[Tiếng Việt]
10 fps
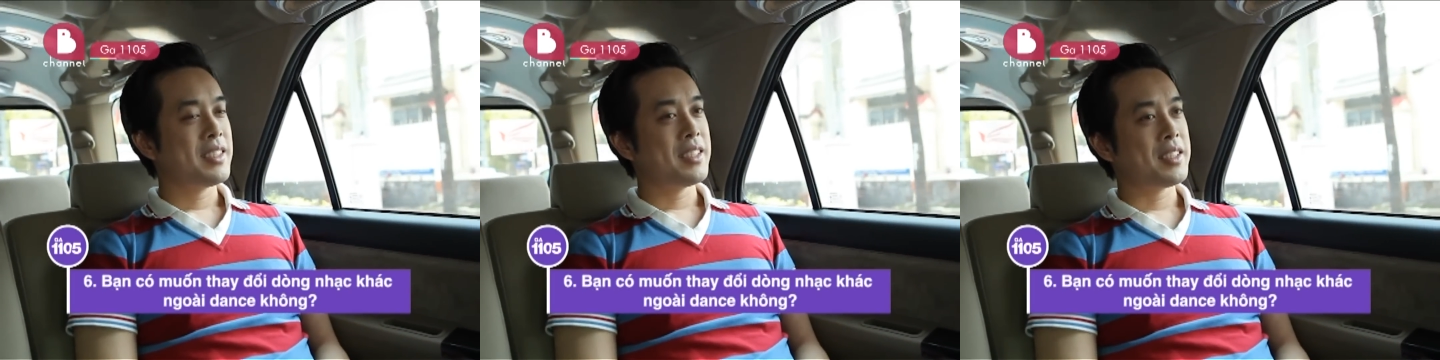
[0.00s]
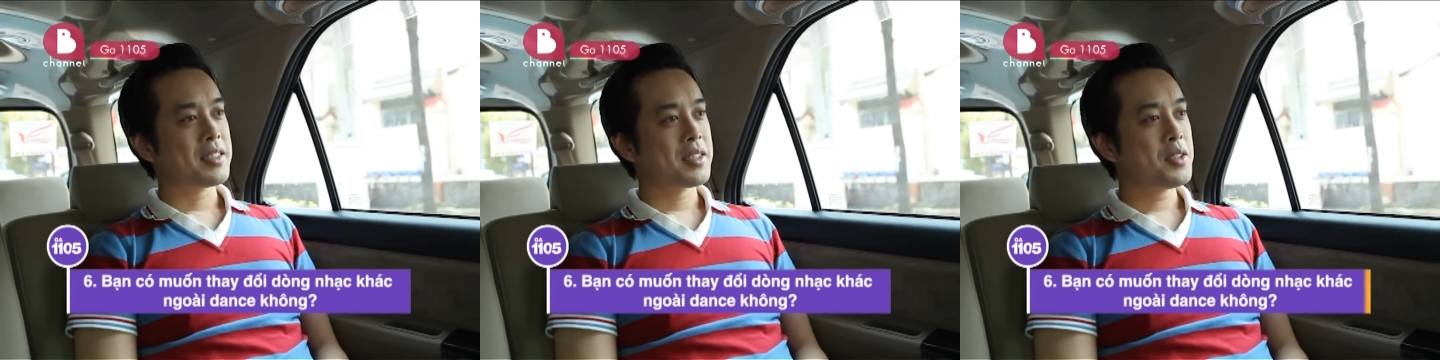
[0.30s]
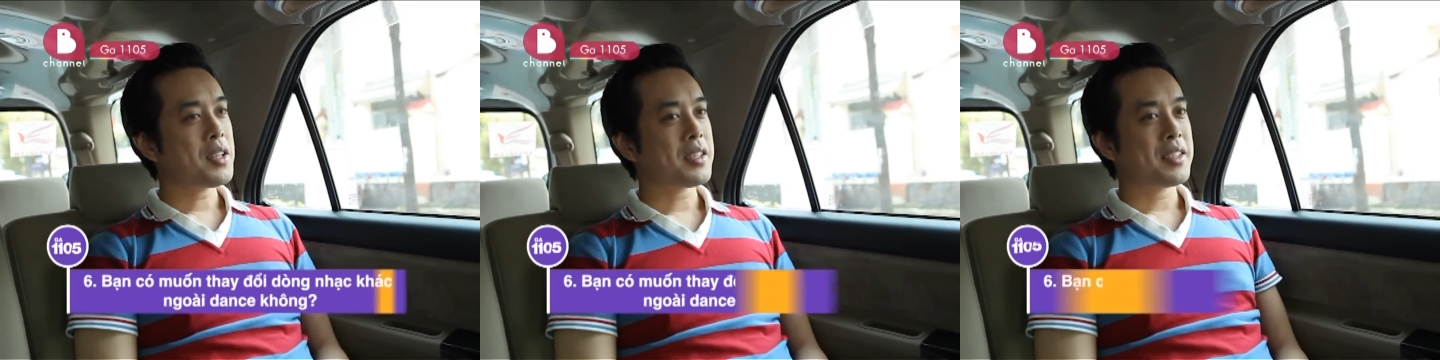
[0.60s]
à,
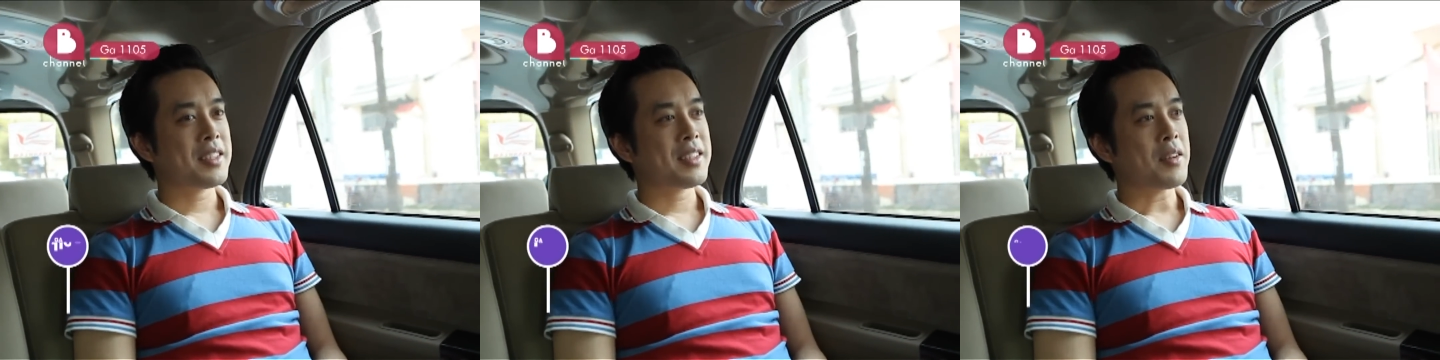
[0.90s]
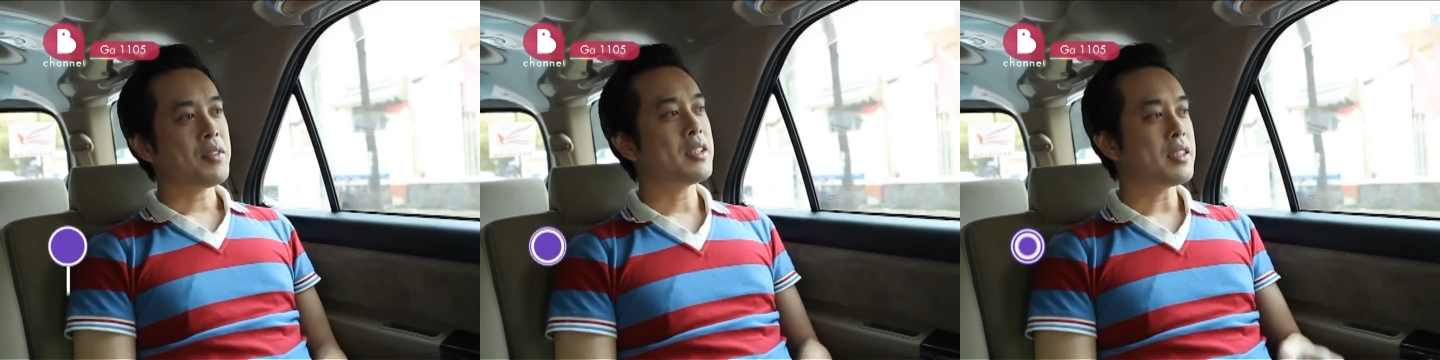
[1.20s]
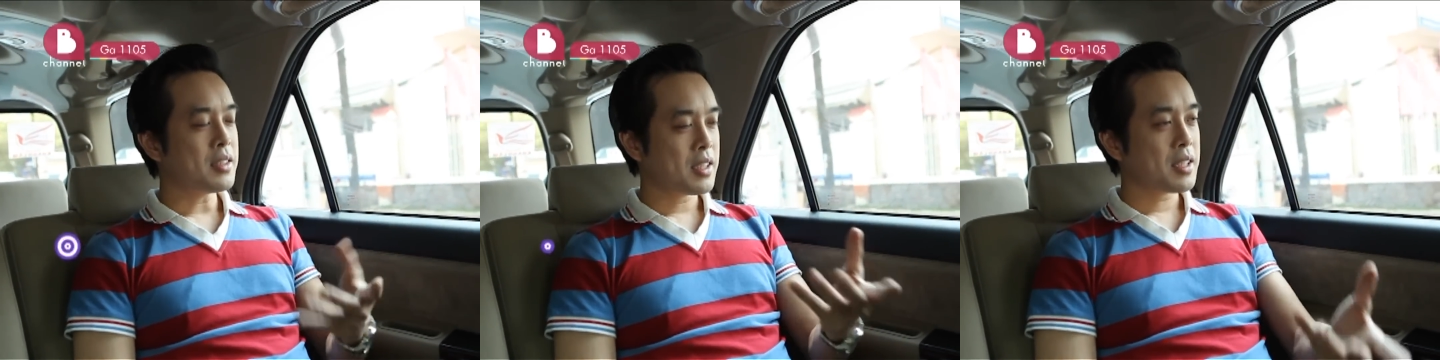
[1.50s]
nghĩa là tại vì
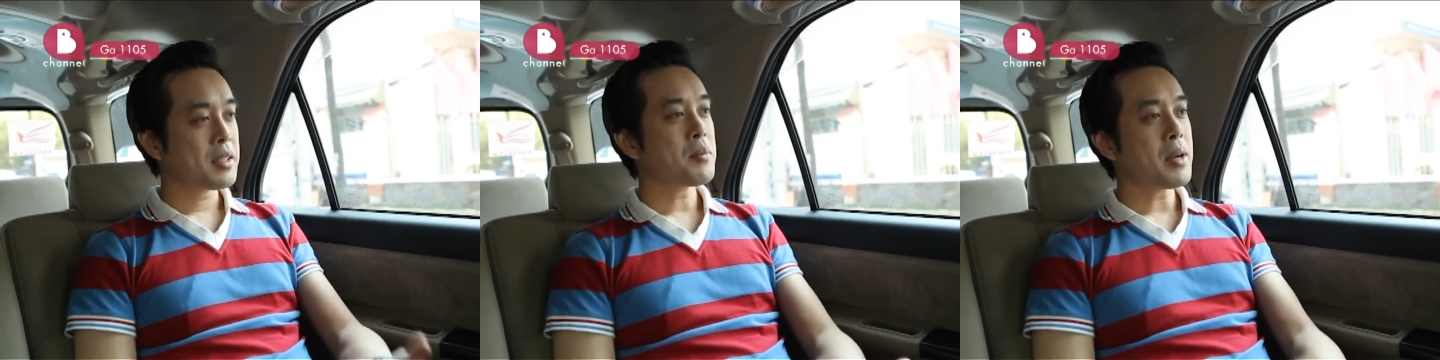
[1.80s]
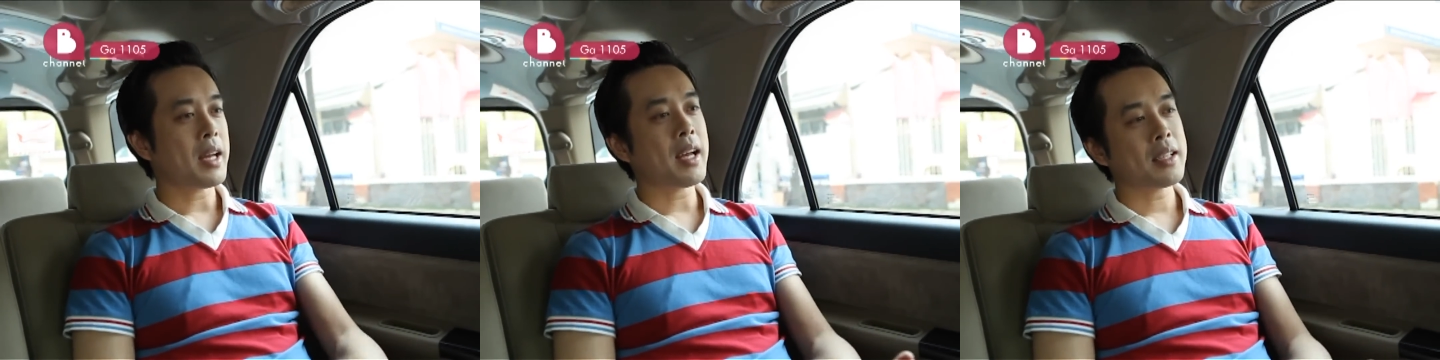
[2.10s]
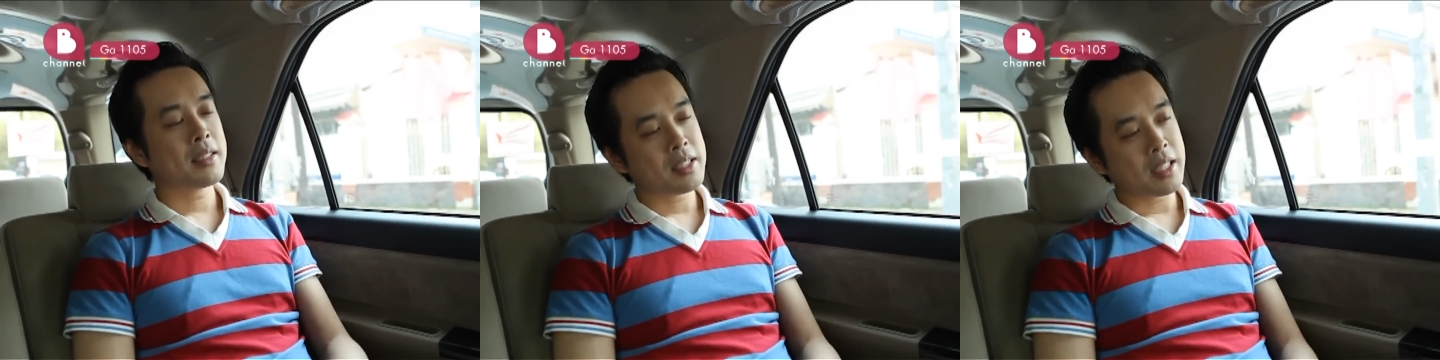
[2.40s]
từ cái cái bài
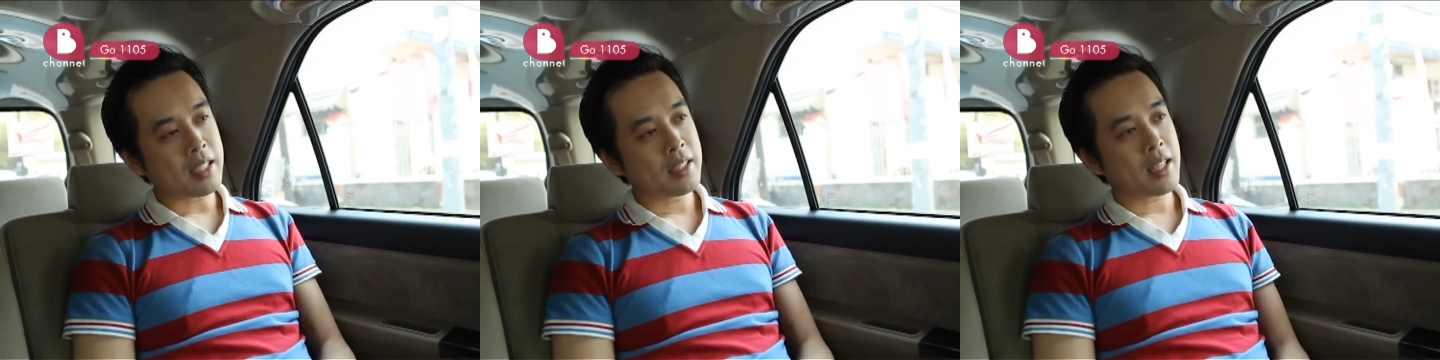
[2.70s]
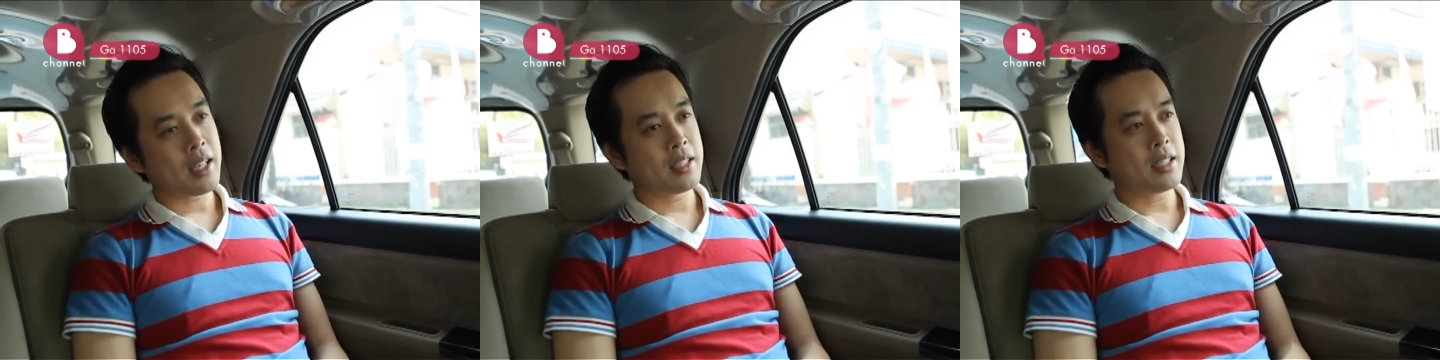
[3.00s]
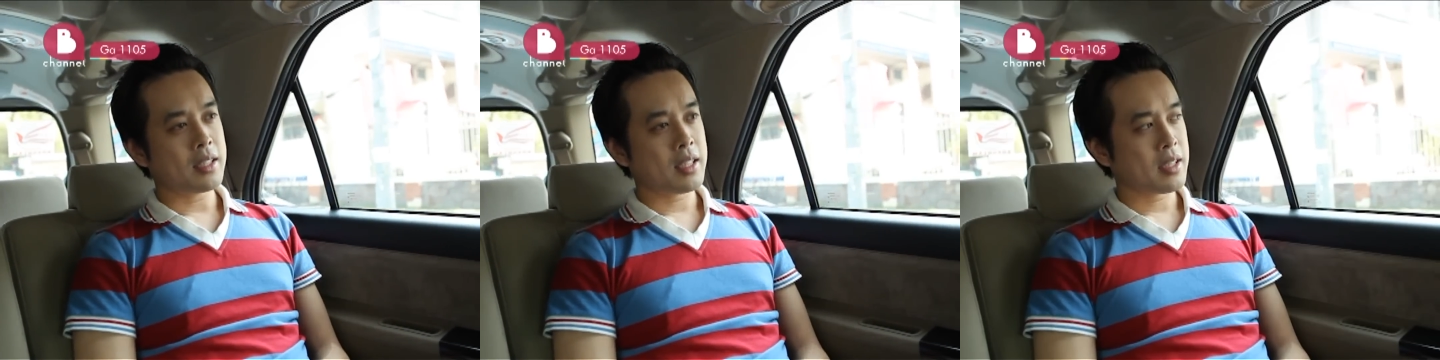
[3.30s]
hát ca sĩ hãy tha
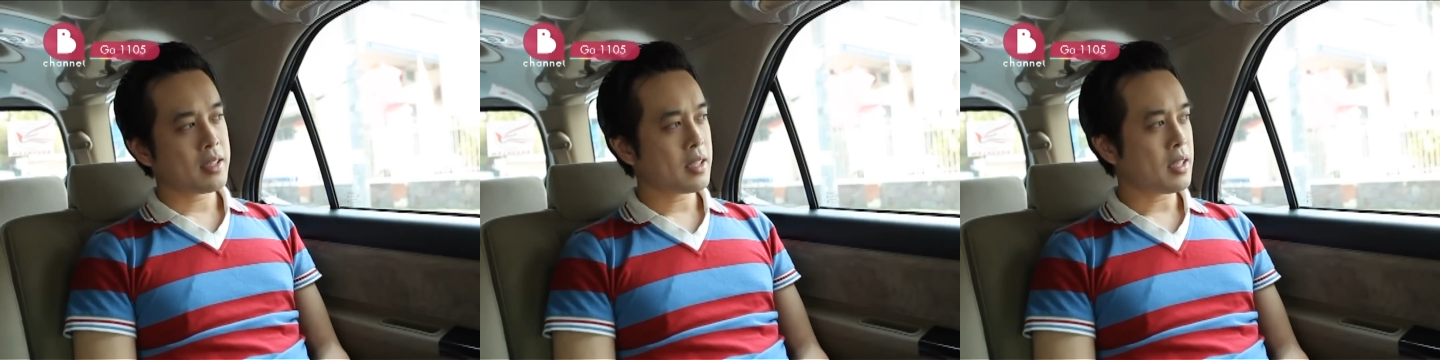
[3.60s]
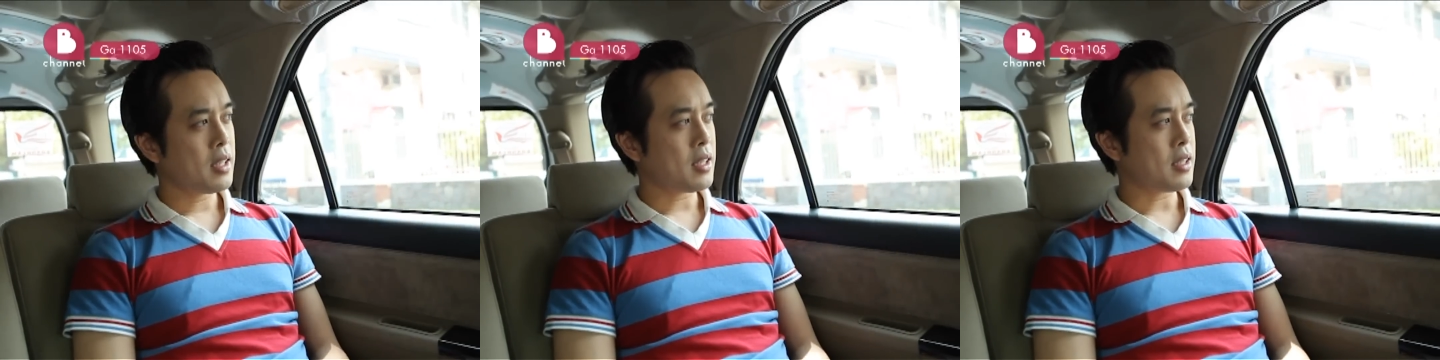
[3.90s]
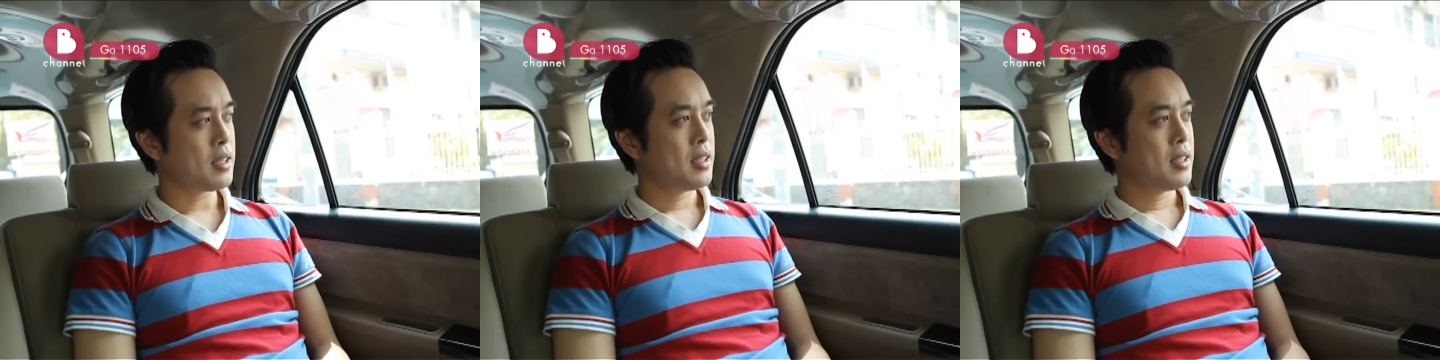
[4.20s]
thì người ta cứ nghĩ
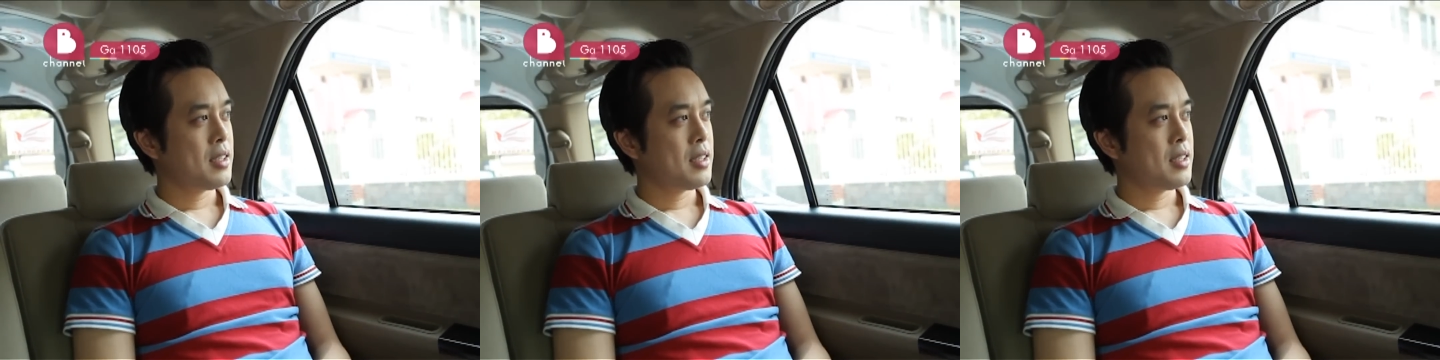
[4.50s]
là